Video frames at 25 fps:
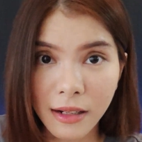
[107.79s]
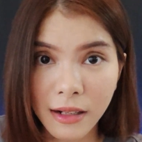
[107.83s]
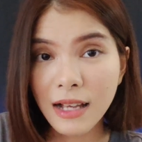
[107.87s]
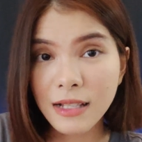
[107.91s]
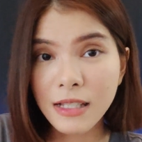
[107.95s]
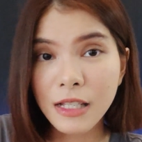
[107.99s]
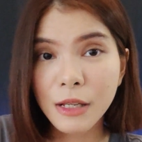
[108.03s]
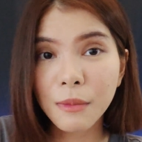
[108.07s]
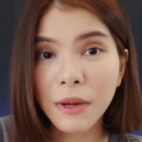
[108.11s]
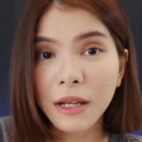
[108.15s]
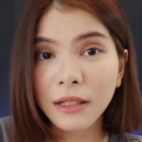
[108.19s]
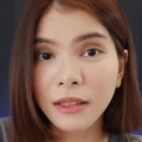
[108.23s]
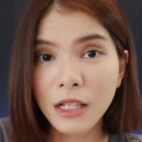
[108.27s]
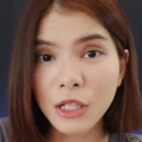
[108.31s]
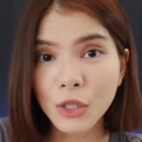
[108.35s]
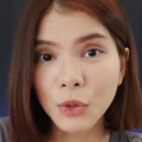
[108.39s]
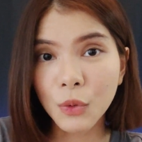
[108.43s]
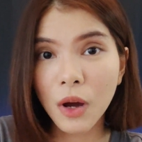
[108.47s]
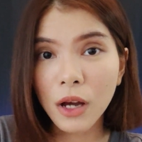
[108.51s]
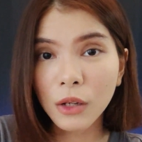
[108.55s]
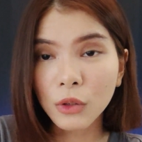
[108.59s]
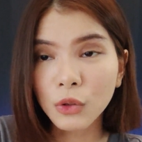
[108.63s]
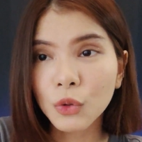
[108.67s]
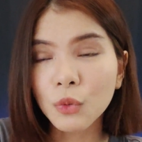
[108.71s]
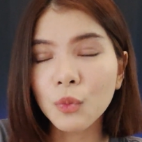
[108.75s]
Kasih batas
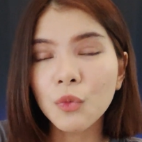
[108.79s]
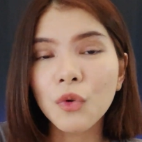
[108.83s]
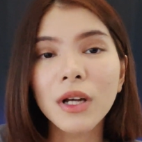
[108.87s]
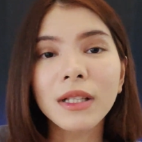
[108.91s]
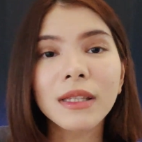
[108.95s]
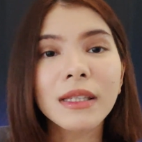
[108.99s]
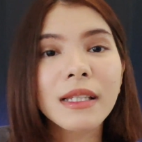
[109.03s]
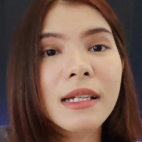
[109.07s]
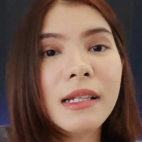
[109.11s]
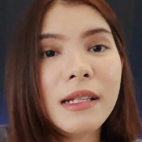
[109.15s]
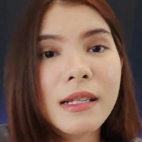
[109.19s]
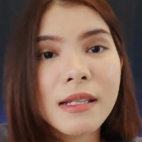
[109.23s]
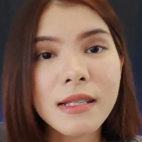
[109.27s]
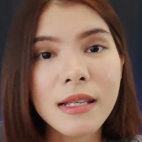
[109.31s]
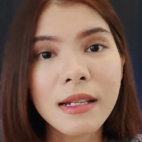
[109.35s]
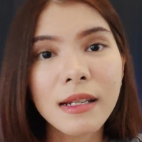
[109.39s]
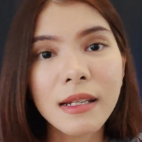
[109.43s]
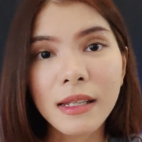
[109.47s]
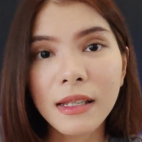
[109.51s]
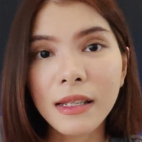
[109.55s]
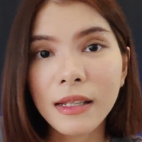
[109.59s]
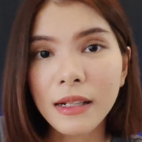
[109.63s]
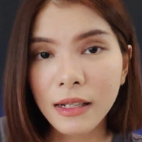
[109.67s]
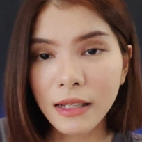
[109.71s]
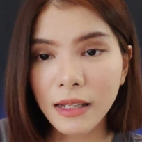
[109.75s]
waktu buat diri
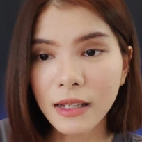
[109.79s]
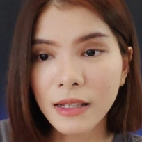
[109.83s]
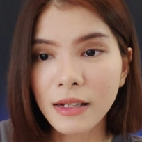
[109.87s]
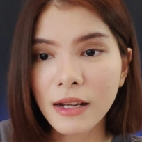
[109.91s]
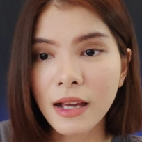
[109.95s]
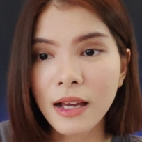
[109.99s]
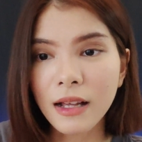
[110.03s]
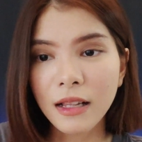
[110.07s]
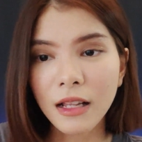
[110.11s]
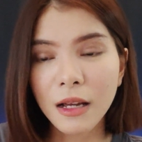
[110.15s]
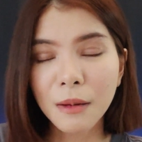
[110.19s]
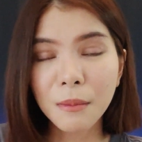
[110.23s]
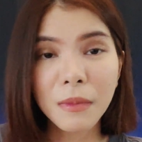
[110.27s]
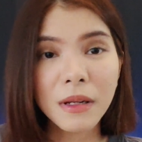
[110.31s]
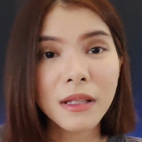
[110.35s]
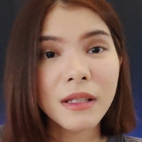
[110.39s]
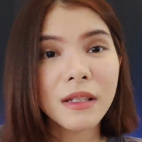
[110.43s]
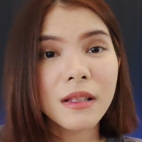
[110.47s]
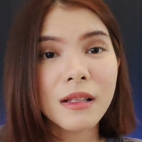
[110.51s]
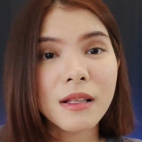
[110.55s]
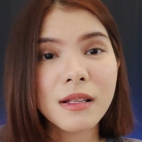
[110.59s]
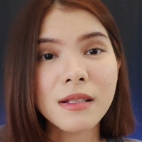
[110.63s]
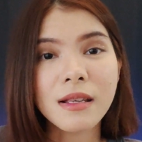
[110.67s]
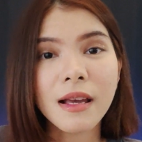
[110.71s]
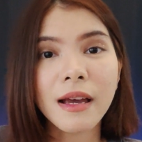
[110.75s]
sendiri dalam
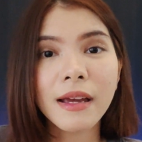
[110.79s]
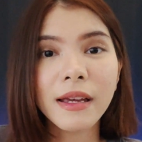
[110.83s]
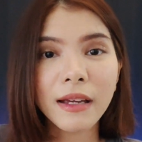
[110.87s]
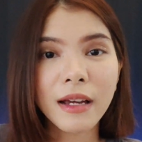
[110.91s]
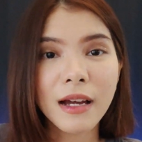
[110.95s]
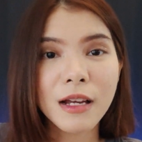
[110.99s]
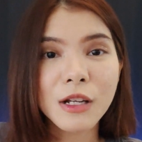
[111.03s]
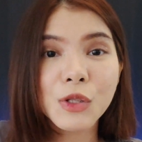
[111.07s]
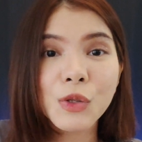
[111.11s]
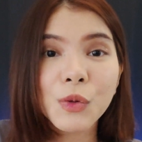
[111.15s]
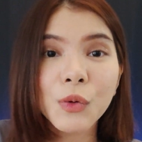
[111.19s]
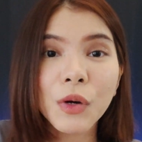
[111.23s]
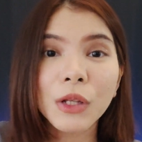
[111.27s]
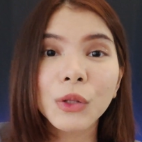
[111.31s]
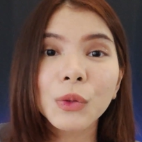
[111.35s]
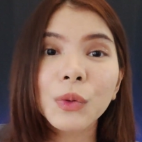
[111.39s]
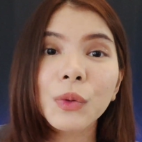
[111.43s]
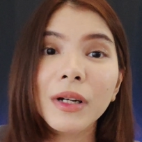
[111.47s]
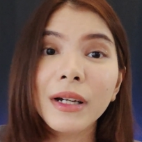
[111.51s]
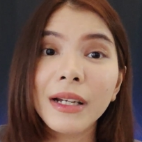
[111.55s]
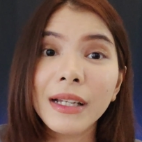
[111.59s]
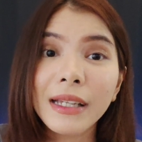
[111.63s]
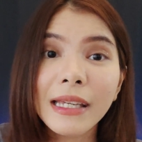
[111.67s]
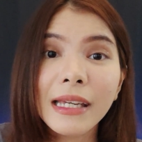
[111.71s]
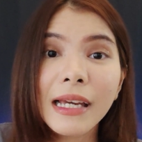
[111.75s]
menyelesaikan
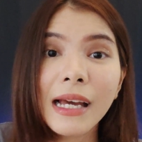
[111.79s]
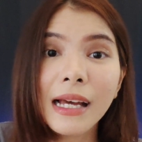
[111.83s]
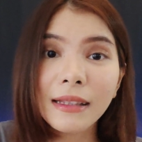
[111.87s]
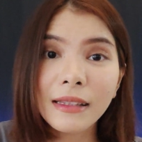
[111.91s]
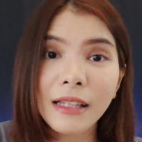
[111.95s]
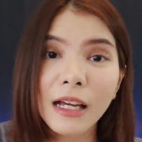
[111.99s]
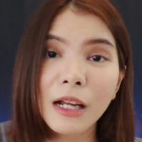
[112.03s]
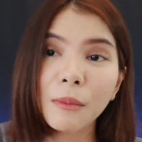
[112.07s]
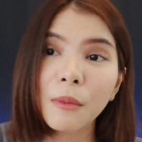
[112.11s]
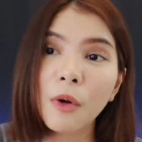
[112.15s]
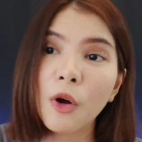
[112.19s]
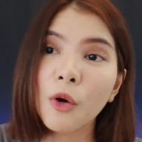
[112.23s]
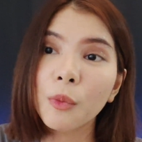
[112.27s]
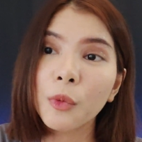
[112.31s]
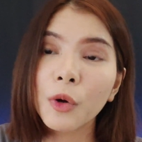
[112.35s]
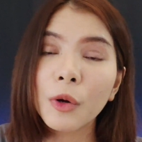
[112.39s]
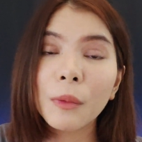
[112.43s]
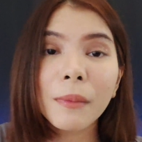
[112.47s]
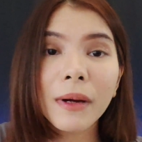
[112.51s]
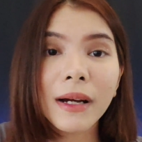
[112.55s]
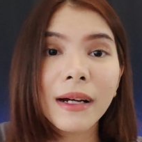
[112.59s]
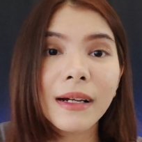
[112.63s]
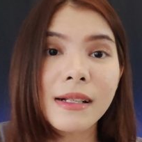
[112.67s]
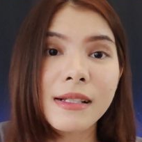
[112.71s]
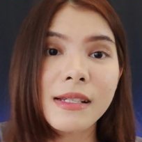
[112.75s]
suatu kegiatan
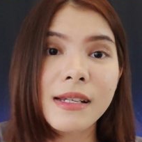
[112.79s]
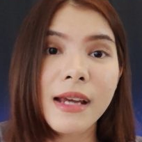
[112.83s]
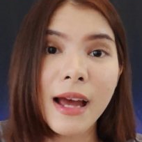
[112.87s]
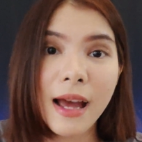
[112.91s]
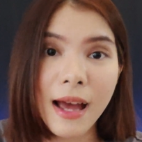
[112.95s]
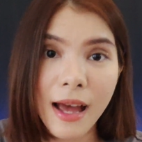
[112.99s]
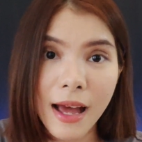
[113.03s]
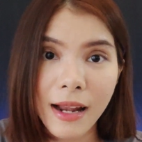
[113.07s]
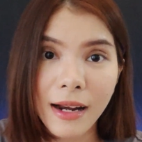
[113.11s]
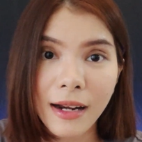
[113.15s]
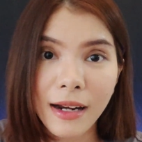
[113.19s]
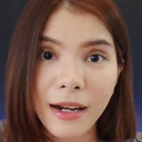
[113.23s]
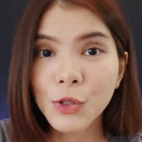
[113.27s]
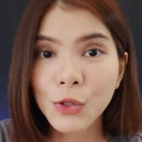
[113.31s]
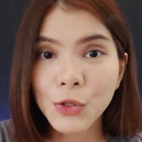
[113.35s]
maupun pekerjaan.